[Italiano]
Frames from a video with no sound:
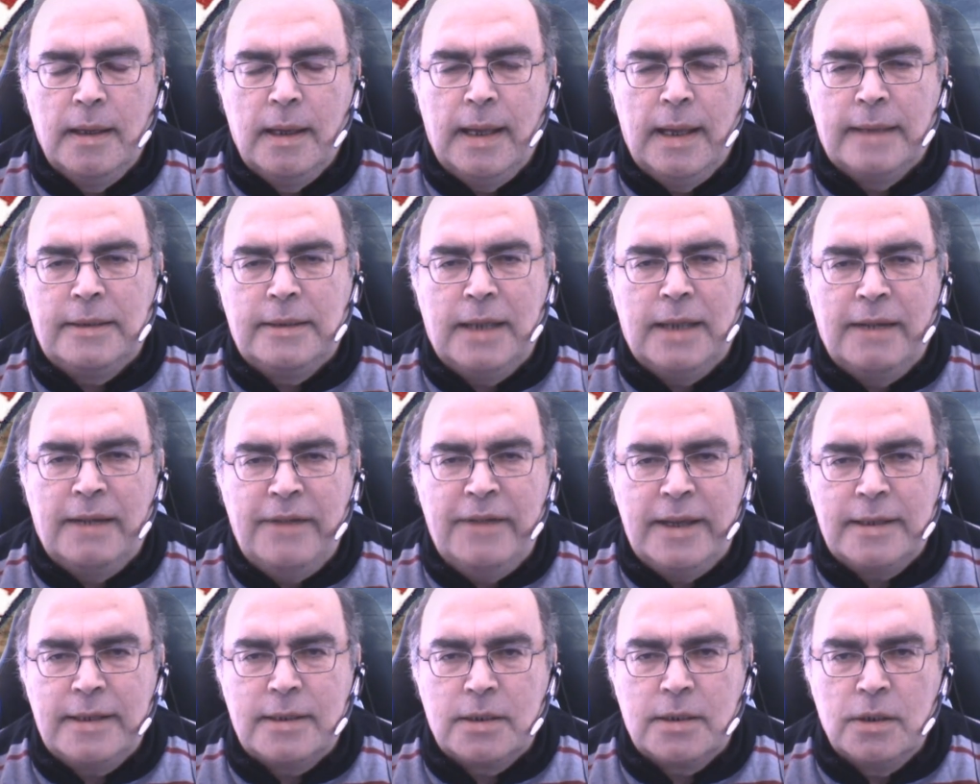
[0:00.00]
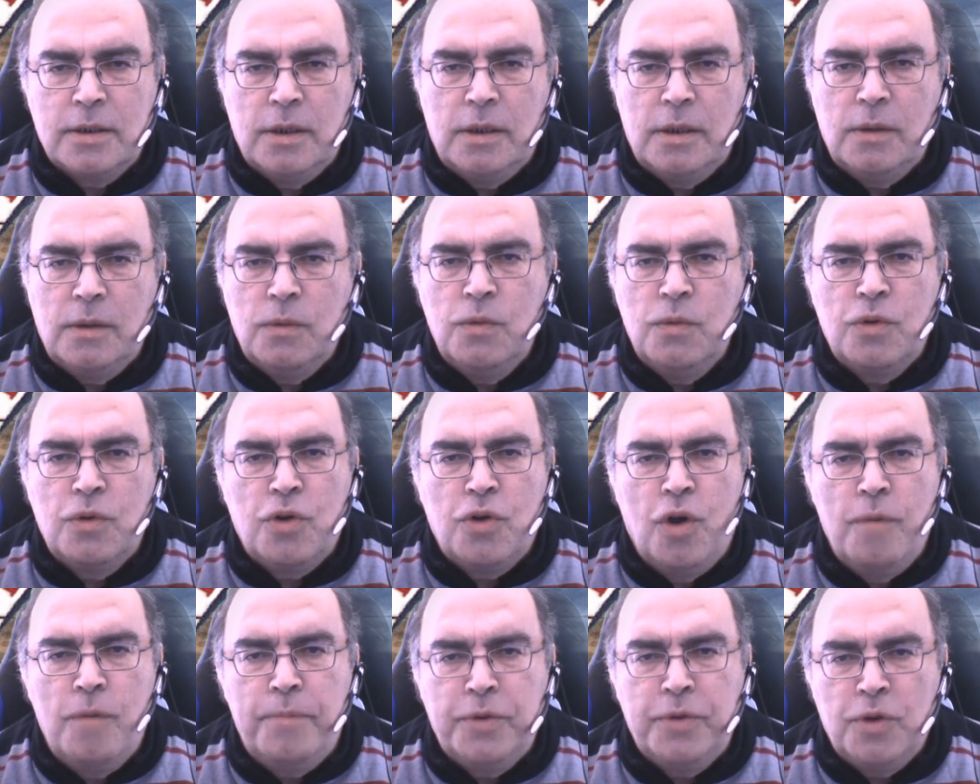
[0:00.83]
attraverso un
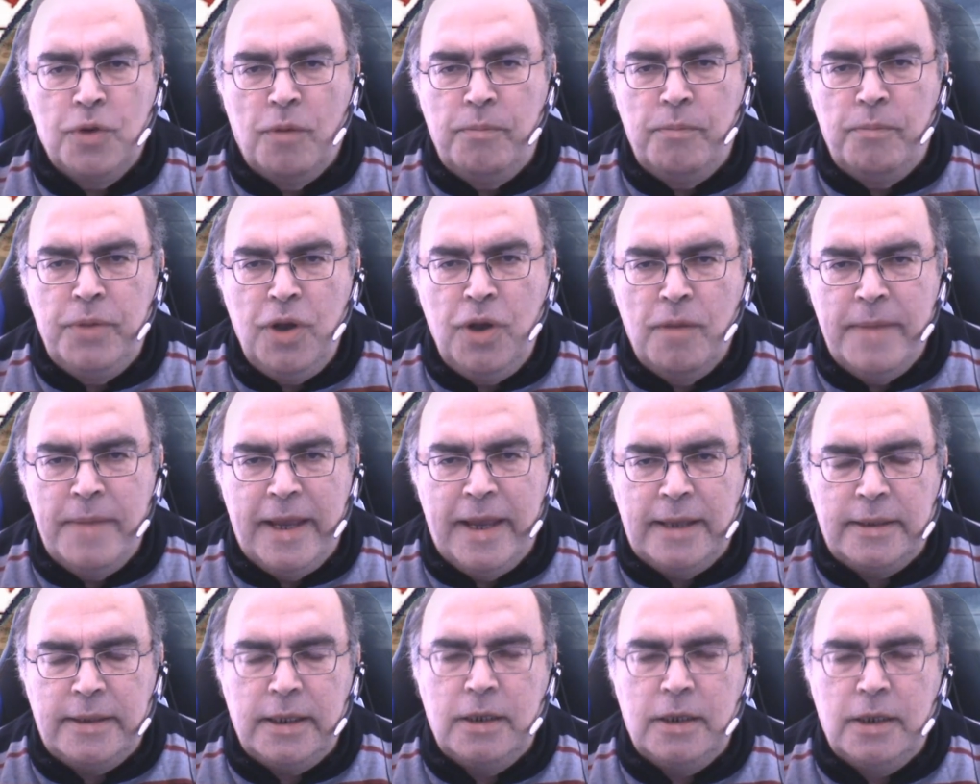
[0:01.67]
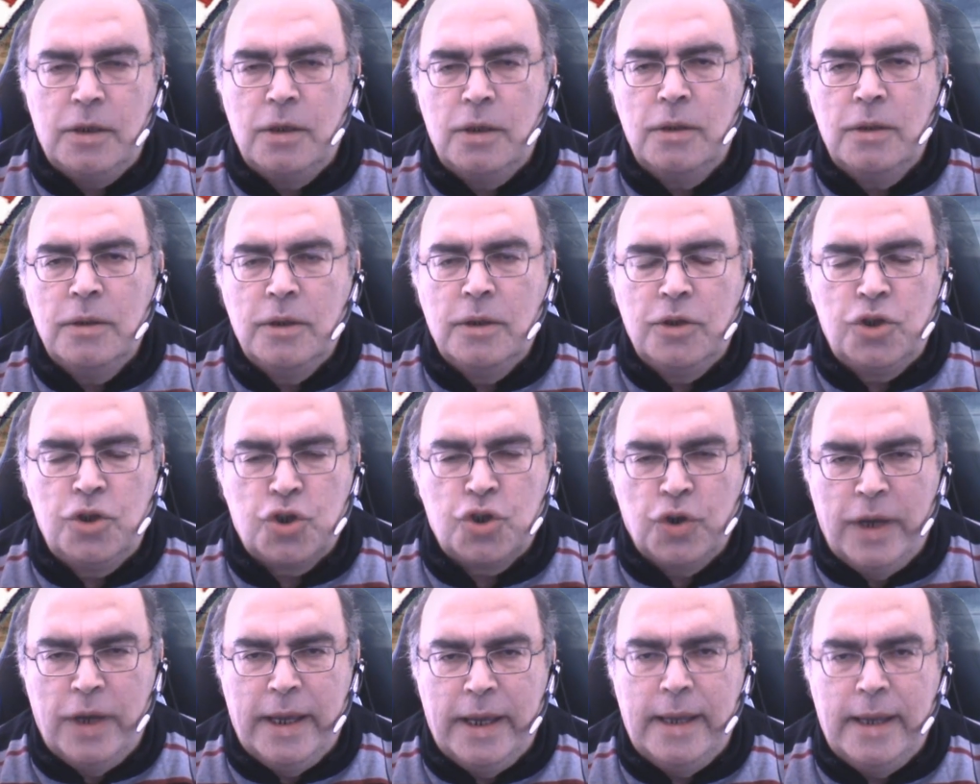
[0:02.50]
compito biometrico,
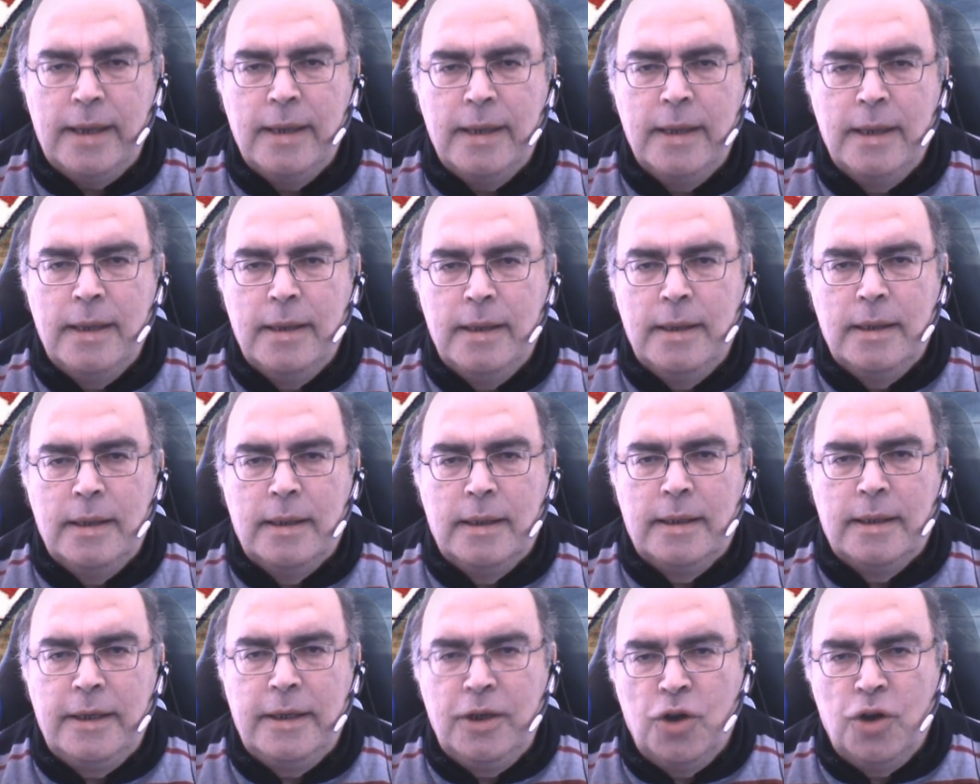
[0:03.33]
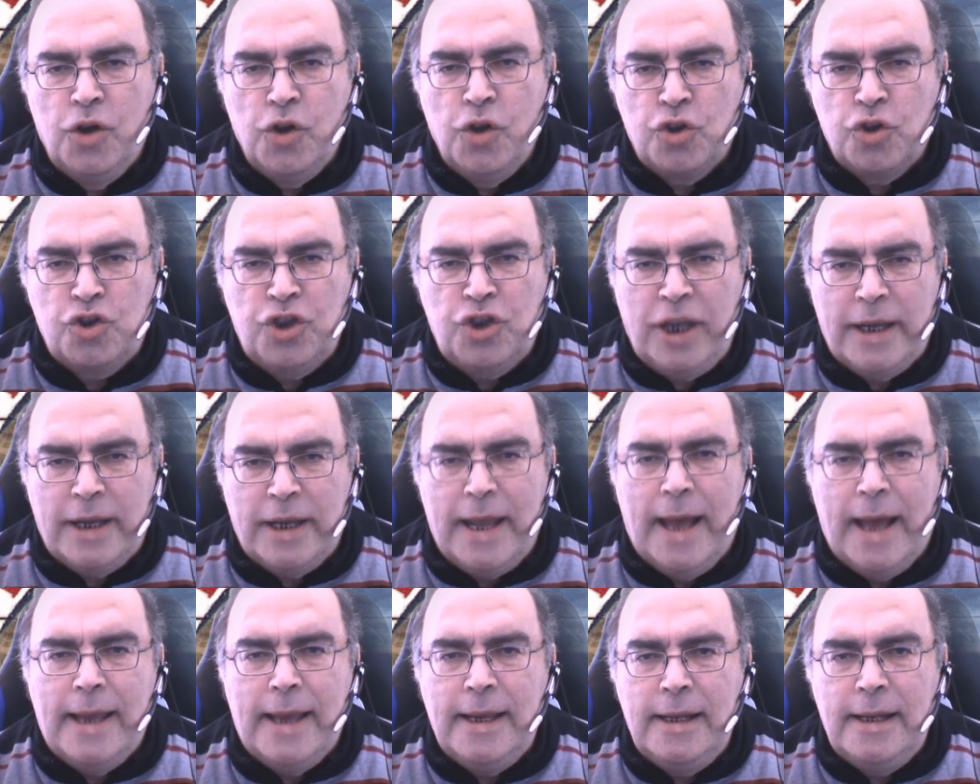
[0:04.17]
cioè
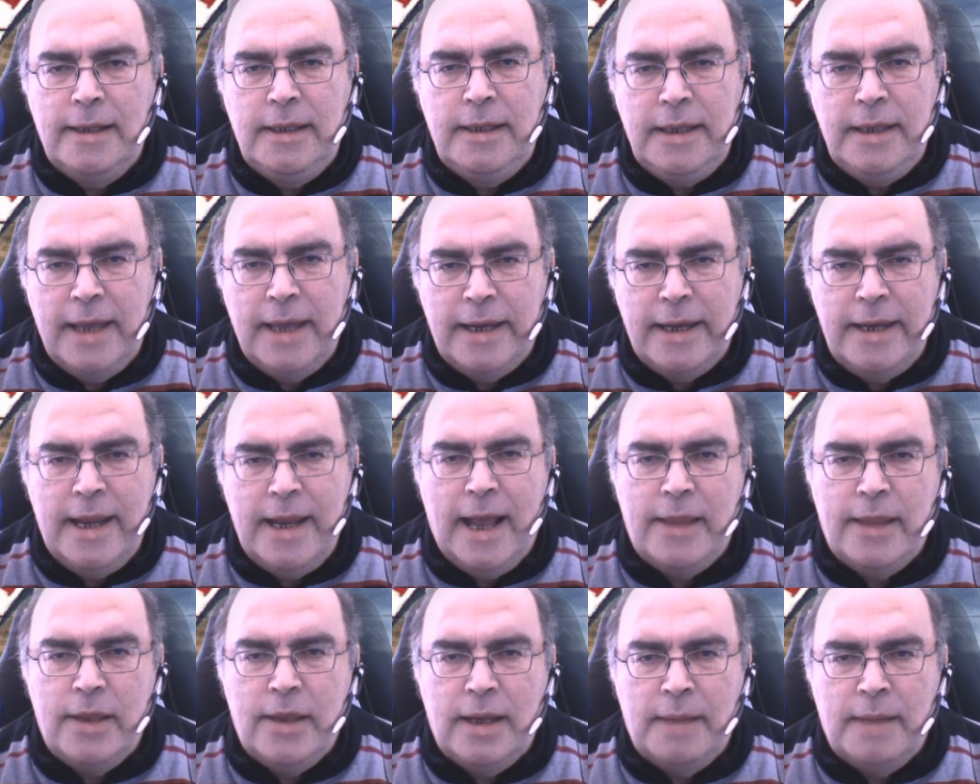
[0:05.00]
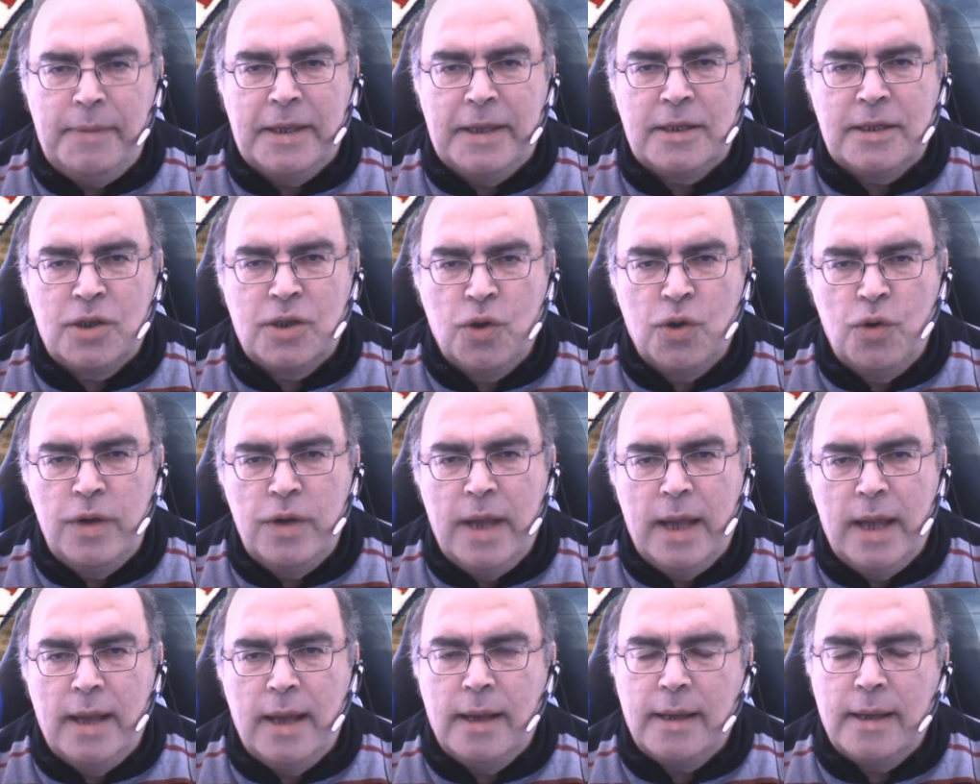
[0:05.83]
riconoscerà il DNA della
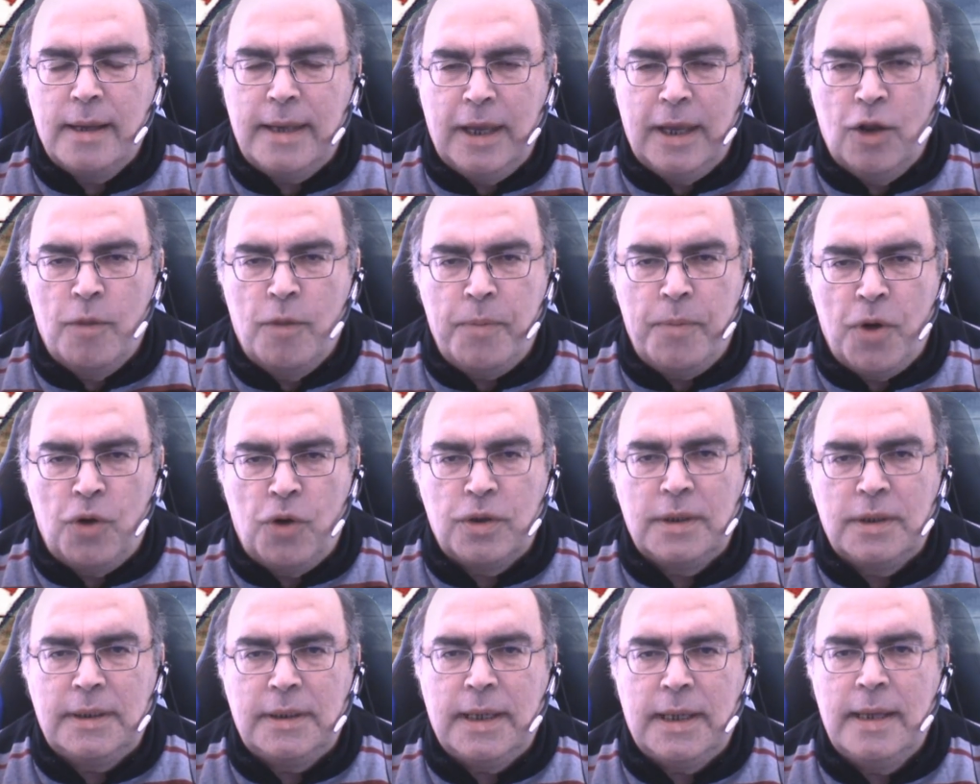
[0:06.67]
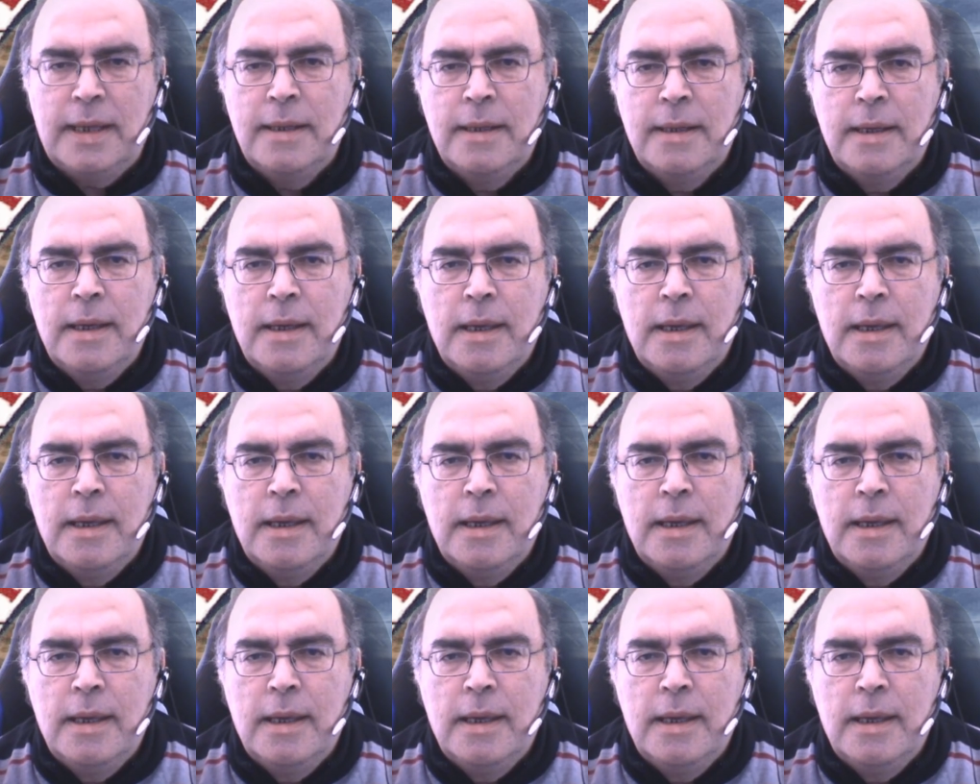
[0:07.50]
persona che lo porta